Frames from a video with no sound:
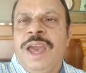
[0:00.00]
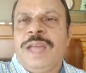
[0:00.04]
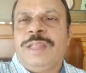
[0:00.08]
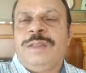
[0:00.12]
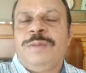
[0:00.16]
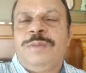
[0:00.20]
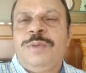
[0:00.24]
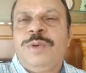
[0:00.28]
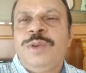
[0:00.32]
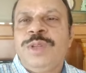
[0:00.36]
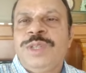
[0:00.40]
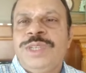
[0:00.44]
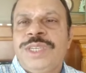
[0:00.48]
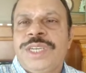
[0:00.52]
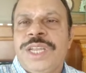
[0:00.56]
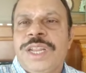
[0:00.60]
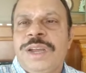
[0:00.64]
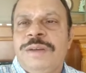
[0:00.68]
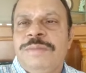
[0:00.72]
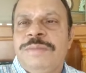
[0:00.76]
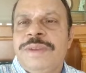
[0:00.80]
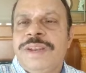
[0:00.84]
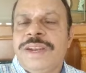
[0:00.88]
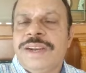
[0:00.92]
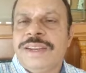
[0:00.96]
அந்த
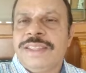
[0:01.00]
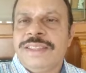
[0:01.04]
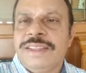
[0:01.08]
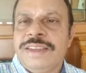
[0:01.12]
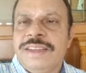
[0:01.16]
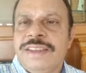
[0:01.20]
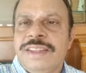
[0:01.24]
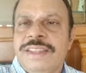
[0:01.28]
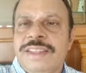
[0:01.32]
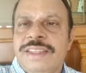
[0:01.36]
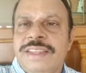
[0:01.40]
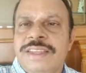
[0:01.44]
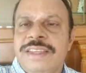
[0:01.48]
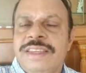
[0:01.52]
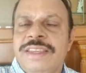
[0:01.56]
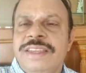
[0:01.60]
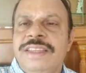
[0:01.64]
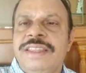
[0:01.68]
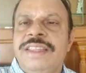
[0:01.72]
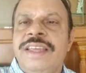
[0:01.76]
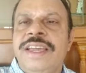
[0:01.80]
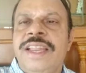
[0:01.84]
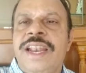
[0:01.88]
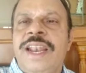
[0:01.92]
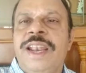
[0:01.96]
புரிஞ்சுக்கிறாமல் நடந்துக்கிறது
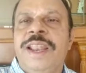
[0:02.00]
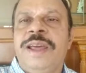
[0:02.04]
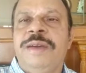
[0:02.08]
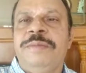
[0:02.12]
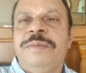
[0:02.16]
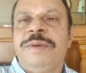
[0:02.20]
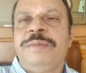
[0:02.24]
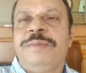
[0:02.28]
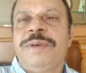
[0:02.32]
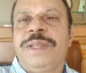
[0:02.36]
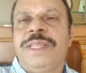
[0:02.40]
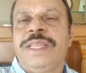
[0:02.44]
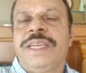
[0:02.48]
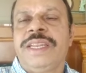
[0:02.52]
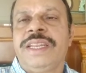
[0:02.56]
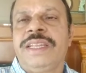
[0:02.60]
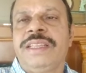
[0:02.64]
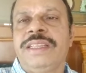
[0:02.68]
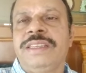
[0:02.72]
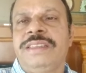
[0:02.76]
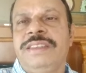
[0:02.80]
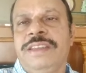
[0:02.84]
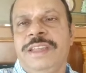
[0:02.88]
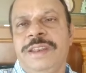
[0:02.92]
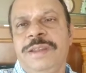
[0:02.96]
இது எல்லாமே
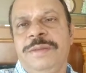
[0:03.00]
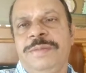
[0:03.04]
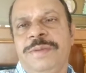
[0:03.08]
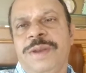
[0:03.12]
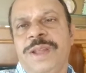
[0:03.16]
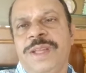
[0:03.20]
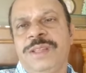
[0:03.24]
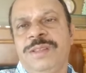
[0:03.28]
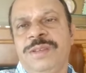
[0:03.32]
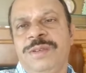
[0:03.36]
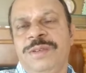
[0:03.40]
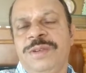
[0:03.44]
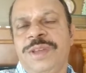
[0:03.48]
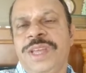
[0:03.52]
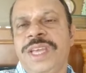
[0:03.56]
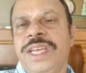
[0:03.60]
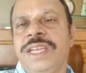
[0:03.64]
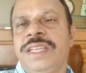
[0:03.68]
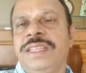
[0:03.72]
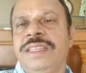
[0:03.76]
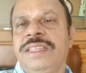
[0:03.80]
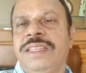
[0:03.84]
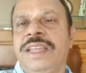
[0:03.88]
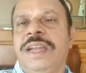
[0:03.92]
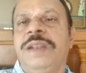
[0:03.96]
பார்த்திங்கன்னா அந்த செரி பிள்ளைத்துடைய
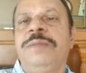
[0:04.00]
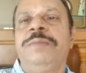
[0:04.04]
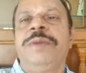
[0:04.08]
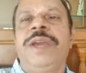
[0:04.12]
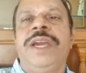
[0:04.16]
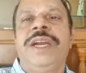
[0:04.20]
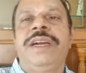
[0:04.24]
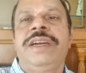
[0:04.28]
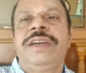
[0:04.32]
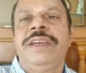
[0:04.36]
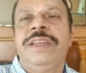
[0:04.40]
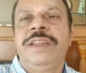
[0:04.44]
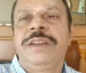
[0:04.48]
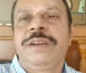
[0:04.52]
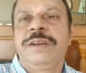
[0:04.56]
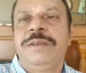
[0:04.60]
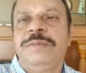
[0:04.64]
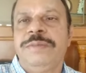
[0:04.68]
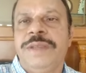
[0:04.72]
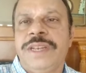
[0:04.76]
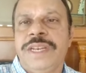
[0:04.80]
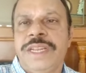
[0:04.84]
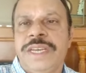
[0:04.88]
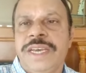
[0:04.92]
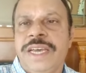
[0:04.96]
தன்மையாக
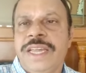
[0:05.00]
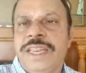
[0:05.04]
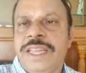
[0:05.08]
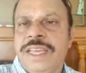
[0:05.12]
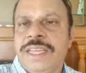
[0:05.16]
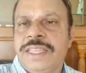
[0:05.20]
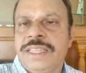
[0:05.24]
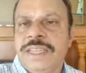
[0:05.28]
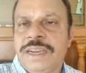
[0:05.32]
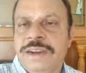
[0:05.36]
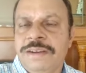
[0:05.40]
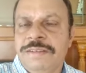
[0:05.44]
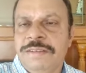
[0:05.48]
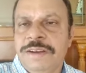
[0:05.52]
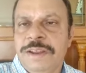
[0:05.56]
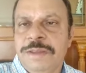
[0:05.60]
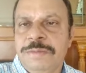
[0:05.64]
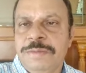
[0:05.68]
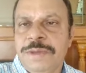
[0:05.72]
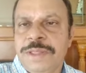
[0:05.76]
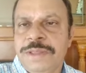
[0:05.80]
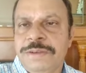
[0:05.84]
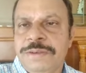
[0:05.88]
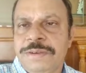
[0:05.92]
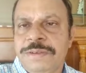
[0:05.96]
இருக்கும் என்ற அரிய தகவலை
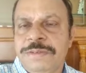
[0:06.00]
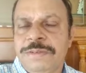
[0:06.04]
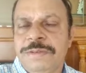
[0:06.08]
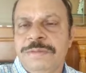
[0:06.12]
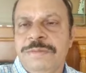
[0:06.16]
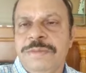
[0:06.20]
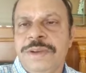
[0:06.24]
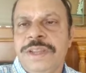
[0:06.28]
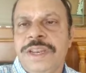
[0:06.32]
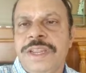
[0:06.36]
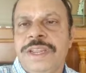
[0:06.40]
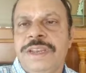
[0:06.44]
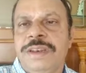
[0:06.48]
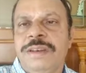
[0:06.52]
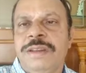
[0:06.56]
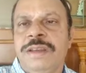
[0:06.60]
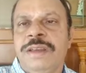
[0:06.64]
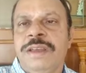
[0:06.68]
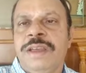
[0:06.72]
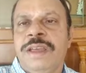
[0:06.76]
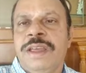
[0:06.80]
பதிவிட விரும்புகிறேன்